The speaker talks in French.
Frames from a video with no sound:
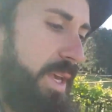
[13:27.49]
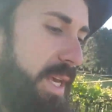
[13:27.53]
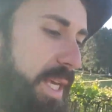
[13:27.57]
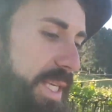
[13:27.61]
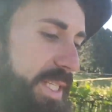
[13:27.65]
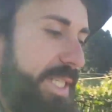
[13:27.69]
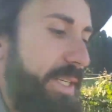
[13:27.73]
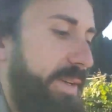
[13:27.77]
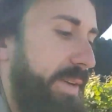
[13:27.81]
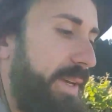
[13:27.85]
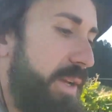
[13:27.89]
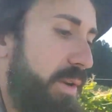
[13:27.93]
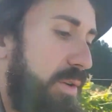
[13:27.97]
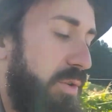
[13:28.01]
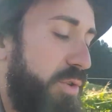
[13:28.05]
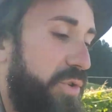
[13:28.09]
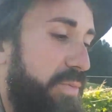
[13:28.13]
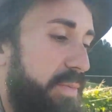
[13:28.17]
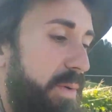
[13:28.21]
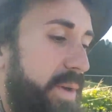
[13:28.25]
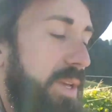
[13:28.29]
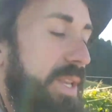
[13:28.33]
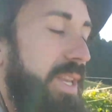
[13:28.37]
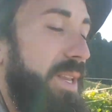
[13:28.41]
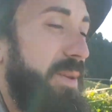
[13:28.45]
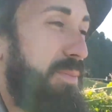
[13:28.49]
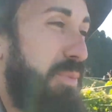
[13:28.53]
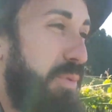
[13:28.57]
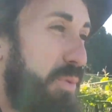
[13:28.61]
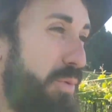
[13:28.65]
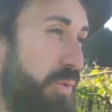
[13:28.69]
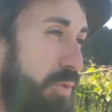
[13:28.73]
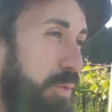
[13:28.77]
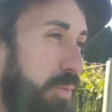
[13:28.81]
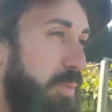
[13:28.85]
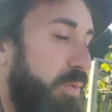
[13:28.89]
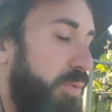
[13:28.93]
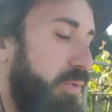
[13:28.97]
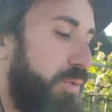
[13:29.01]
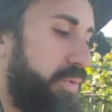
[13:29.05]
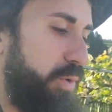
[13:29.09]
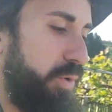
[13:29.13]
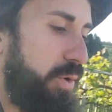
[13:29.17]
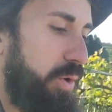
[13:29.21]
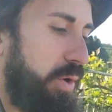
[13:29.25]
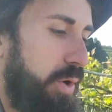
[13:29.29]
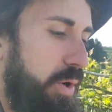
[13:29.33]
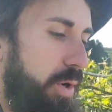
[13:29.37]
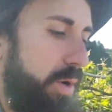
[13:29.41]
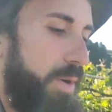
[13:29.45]
Et c'est vrai que le chemin, il est beaucoup plus
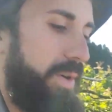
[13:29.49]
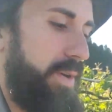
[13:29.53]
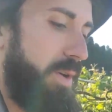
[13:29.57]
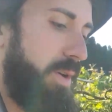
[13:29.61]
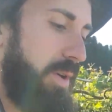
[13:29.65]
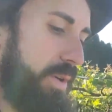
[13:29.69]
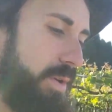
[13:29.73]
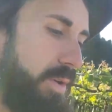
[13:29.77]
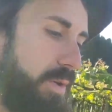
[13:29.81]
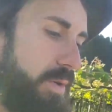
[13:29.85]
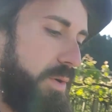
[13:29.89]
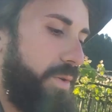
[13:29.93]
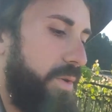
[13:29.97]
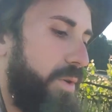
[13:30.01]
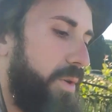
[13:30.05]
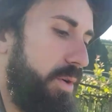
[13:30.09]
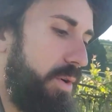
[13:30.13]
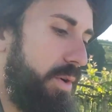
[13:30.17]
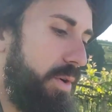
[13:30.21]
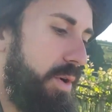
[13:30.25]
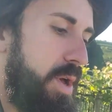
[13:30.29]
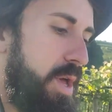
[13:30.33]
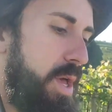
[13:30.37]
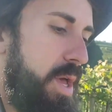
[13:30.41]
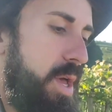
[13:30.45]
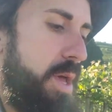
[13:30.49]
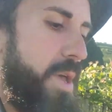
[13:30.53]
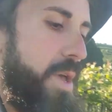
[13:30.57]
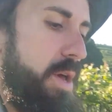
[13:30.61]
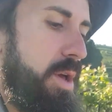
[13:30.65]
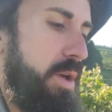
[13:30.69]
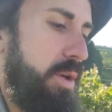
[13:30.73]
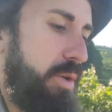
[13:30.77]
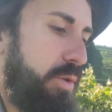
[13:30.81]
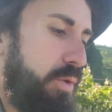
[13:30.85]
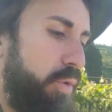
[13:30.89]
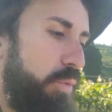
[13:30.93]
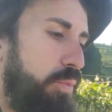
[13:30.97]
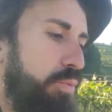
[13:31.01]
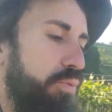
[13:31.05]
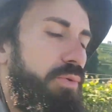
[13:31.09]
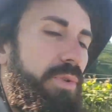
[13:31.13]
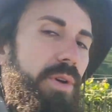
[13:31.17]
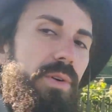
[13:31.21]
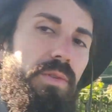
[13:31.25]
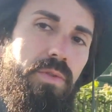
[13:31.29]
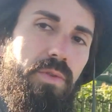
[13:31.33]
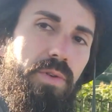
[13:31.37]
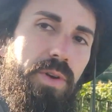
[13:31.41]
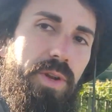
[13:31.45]
dur que euh, qu'au
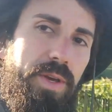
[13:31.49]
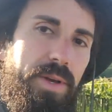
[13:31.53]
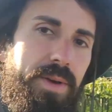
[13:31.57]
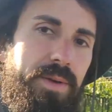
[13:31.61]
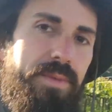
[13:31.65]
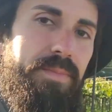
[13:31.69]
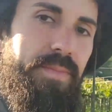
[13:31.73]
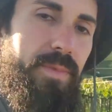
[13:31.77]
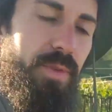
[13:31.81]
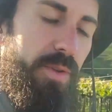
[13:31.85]
puits en Hein.